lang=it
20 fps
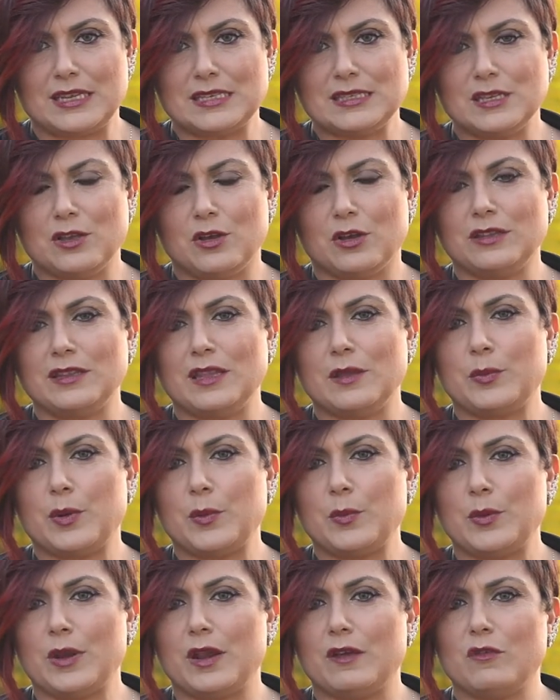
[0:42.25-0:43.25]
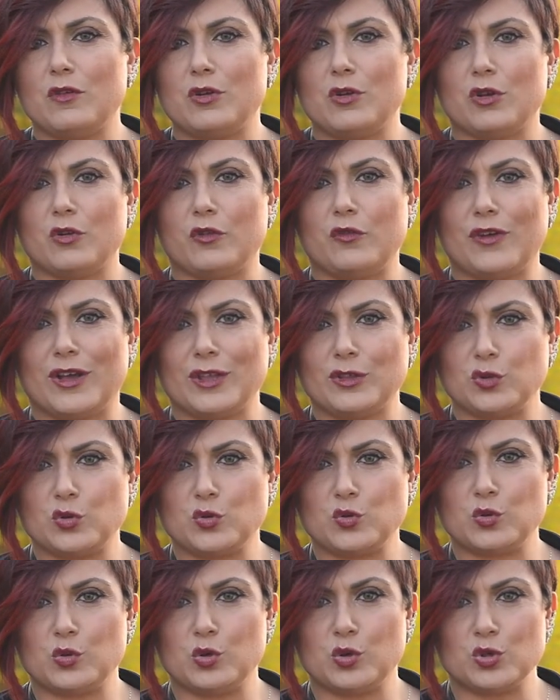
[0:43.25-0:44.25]
La seconda è proprio il lavoro che ho
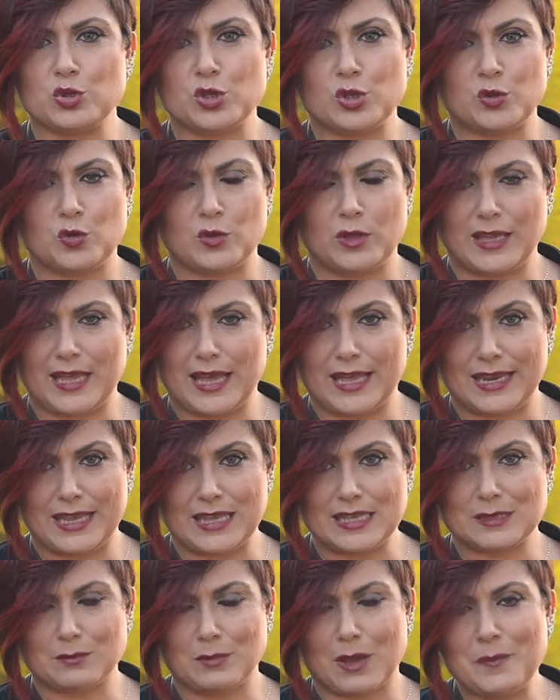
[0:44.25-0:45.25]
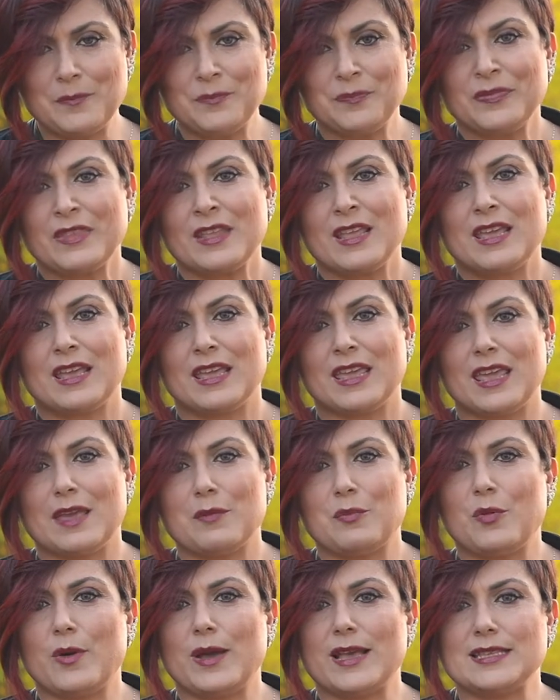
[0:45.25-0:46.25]
fatto sul concetto di carisma
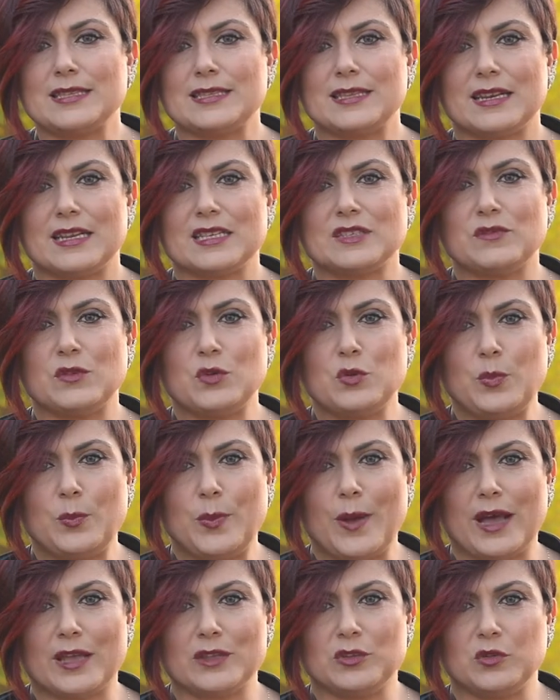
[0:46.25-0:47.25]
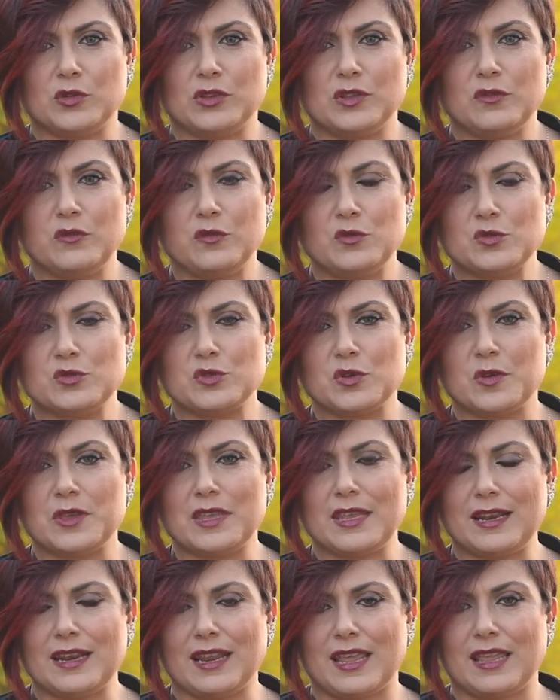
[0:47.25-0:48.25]
che può essere sviluppato e diffuso
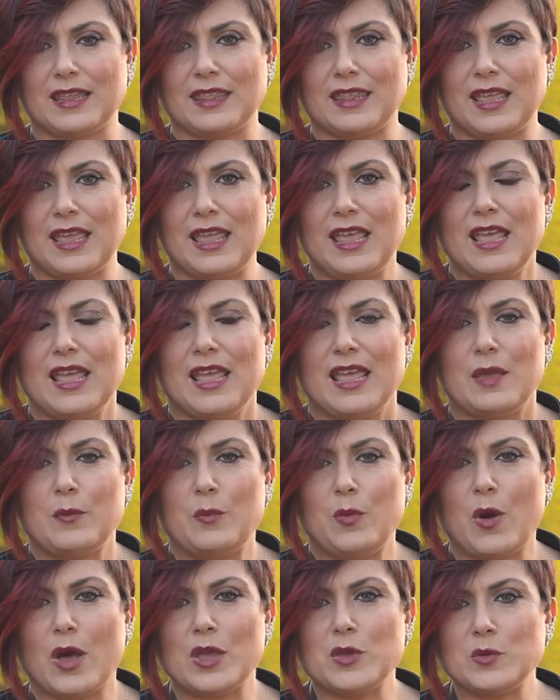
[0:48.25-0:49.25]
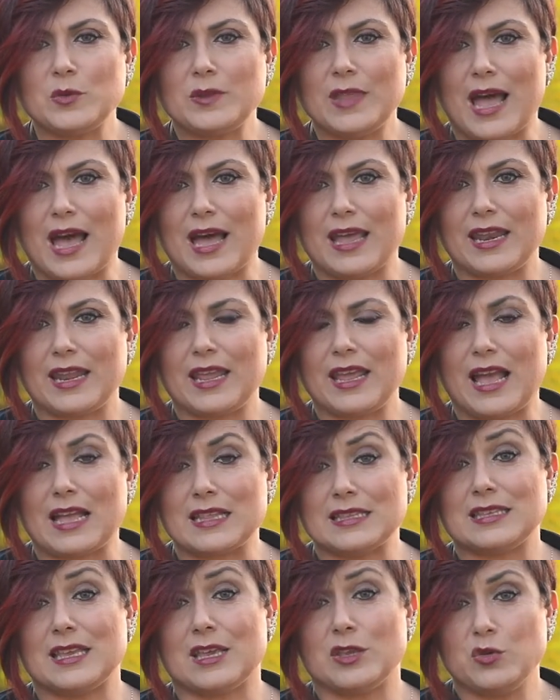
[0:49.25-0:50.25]
in rete e può aiutare,
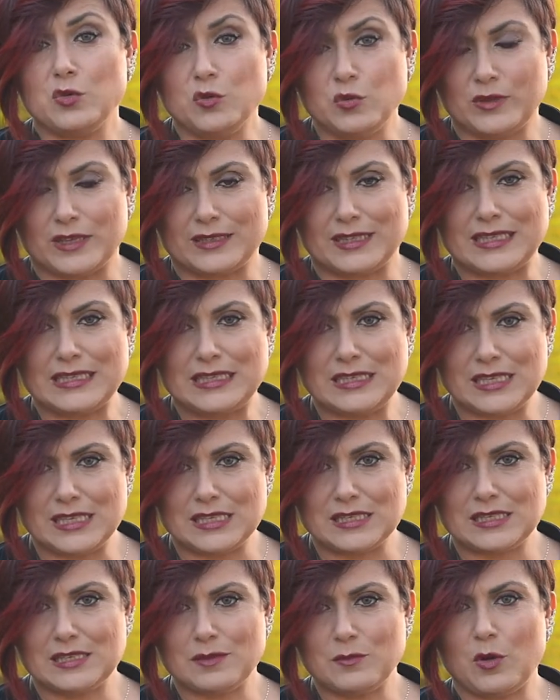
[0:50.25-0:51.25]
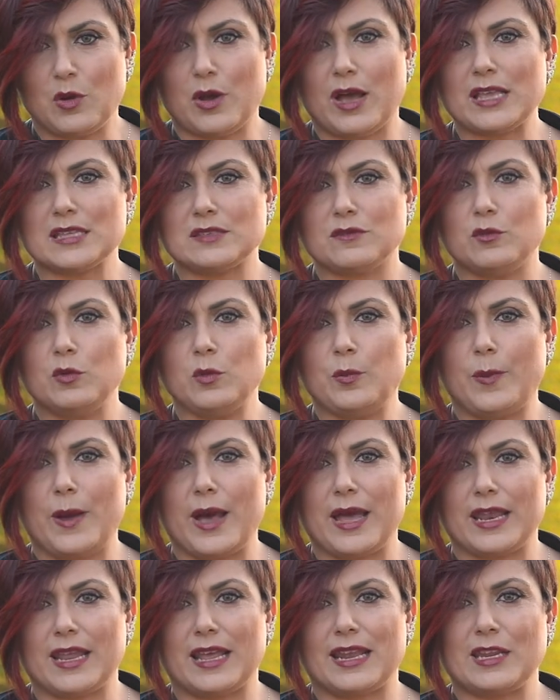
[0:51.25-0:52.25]
anzi aiuta tantissimo a
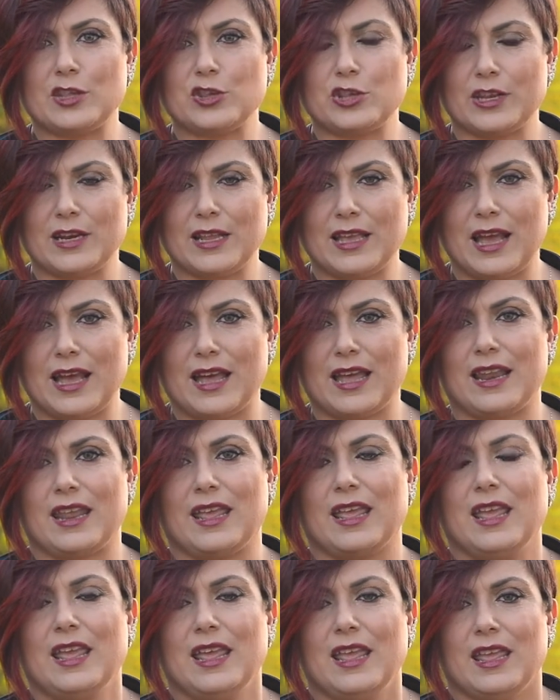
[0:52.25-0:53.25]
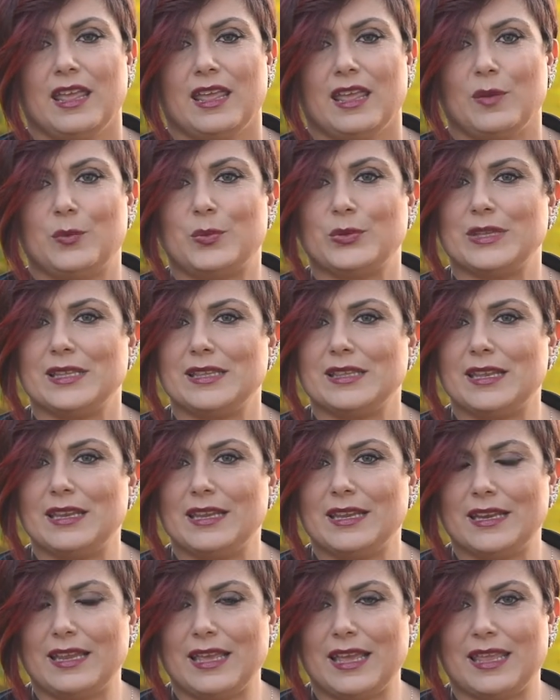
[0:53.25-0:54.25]
sviluppare, a ricercare eh,
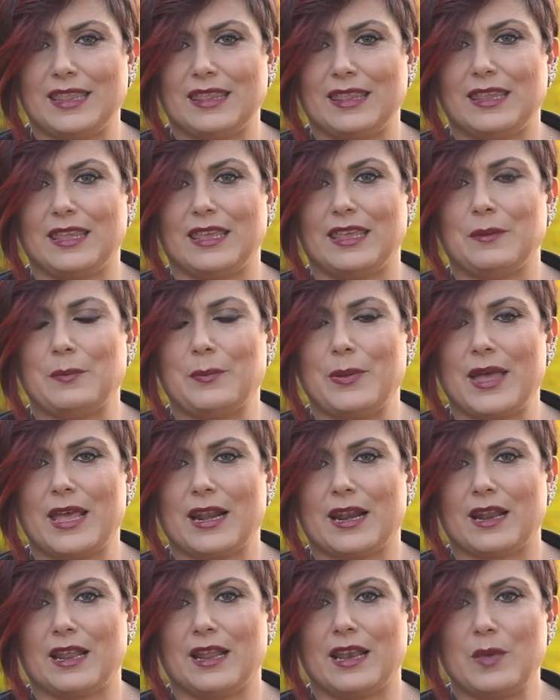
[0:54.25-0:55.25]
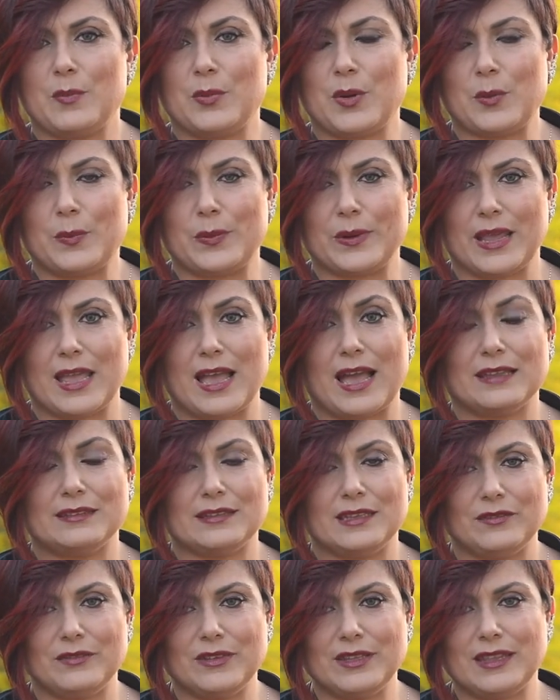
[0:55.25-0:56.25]
potenziali clienti per le proprie
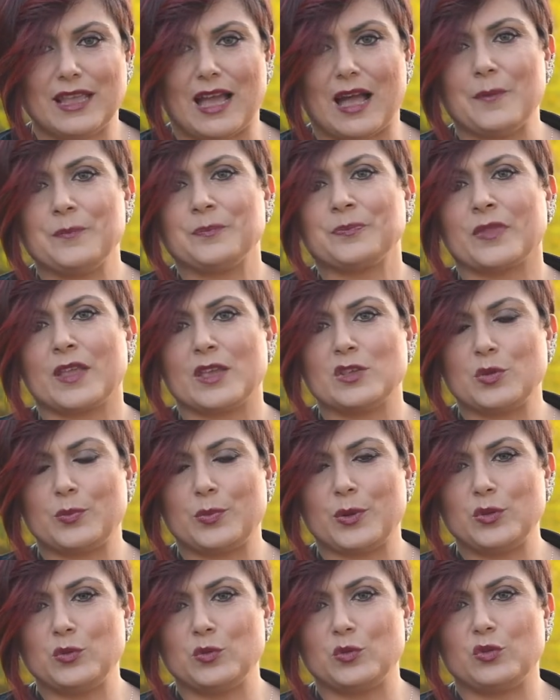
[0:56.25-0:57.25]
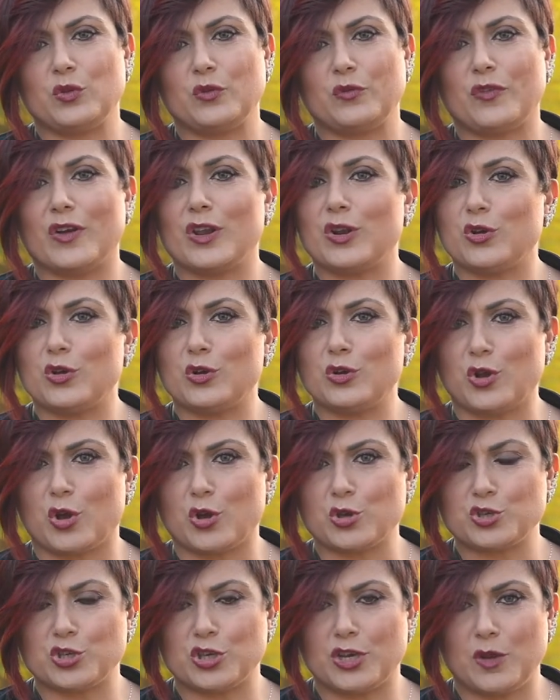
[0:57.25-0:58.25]
attività e soprattutto far
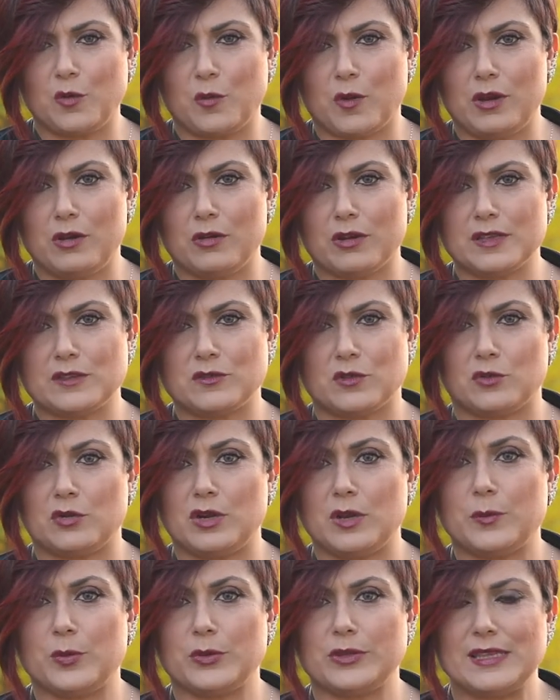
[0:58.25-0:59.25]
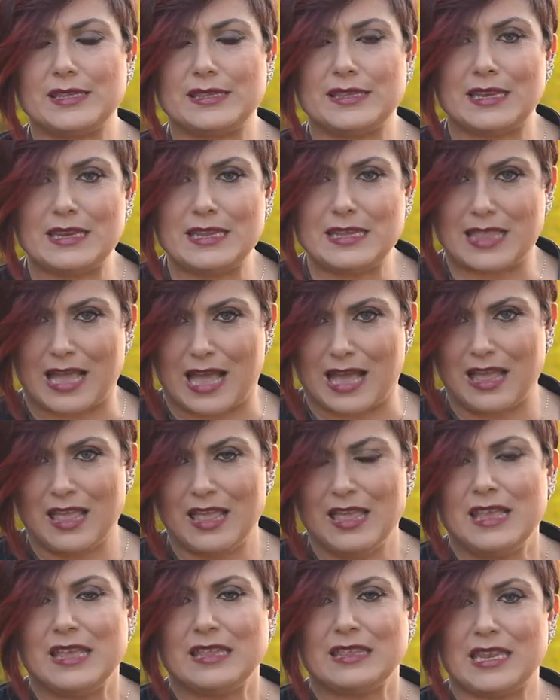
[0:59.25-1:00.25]
conoscere quello che sono le potenzialità
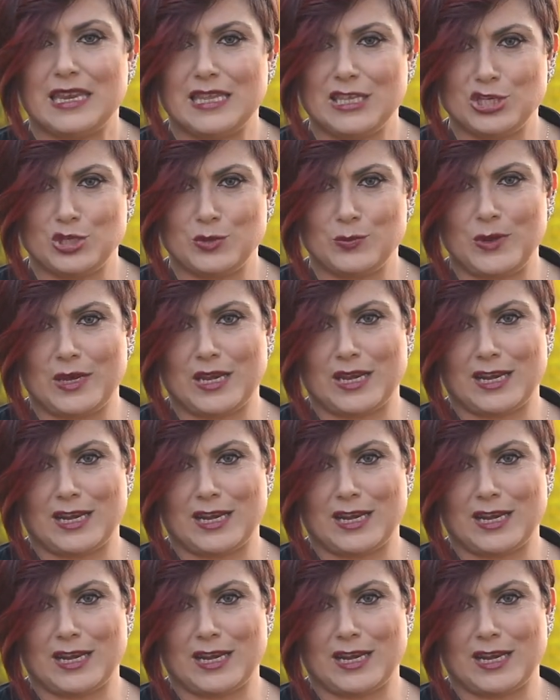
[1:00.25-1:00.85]
delle discipline